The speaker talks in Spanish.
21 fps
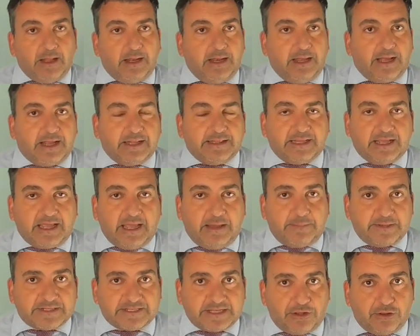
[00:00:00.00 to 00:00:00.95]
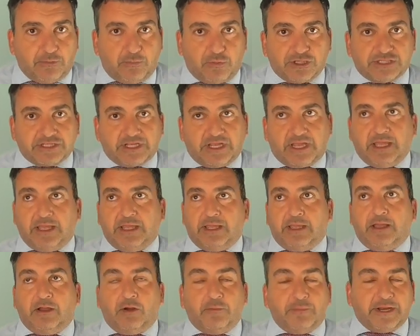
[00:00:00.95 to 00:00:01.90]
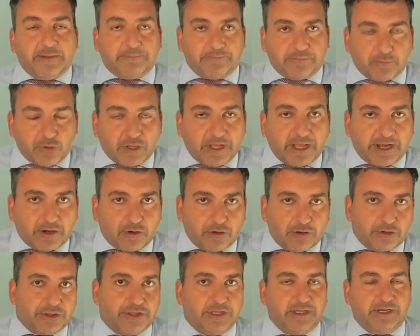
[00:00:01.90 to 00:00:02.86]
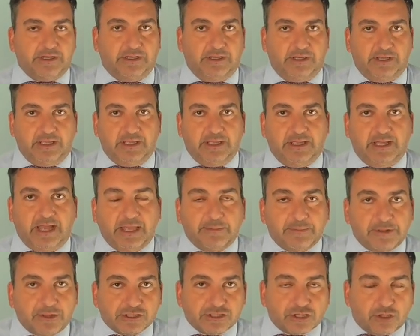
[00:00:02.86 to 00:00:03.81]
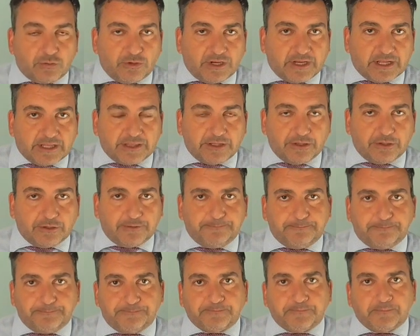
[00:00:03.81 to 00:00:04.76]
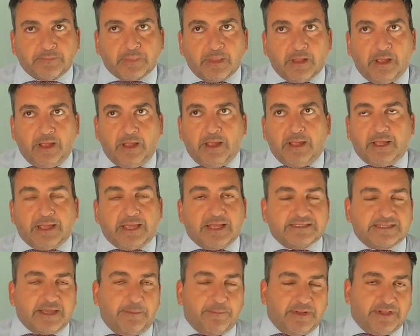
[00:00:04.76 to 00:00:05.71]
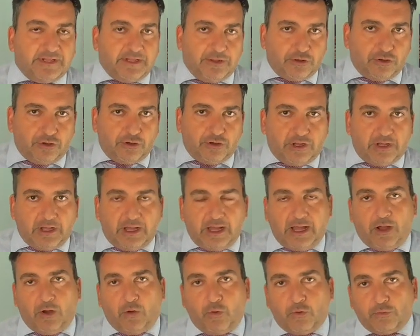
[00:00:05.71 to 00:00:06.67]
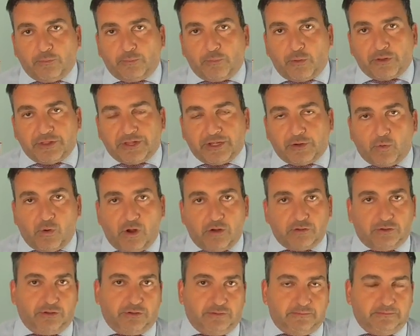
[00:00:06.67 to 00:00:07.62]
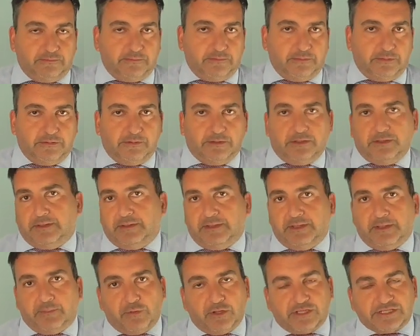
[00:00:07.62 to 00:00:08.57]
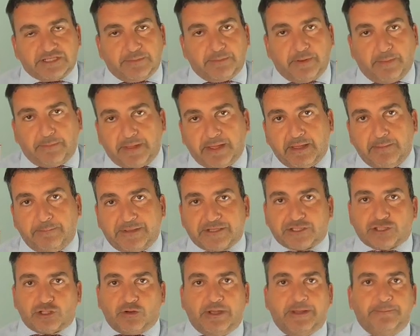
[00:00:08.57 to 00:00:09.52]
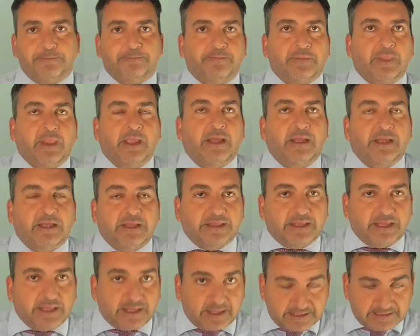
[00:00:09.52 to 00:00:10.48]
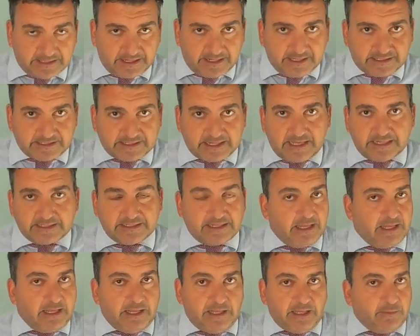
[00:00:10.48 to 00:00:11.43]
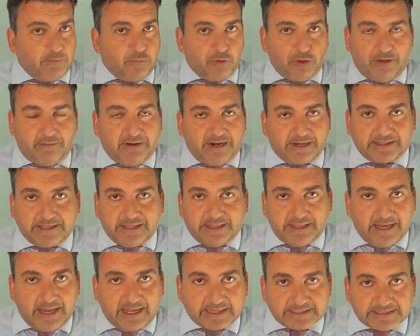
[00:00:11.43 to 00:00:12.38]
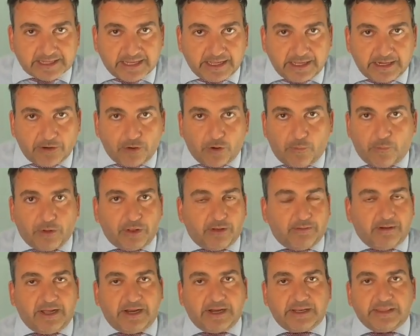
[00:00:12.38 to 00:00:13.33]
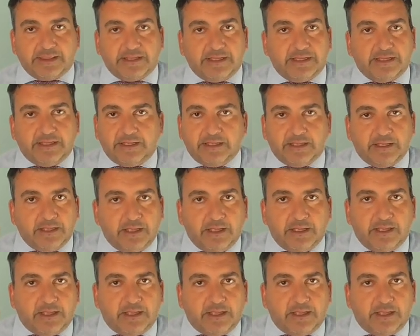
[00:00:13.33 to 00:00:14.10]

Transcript: La gente que ha pasado, pues que, hombre, voy a reconocer que hay medios de comunicación que se han vendido a un poder u otro yo puedo ser PP, PSOE, izquierdas, derechas, y puedo hablarte de la SER o puedo hablar de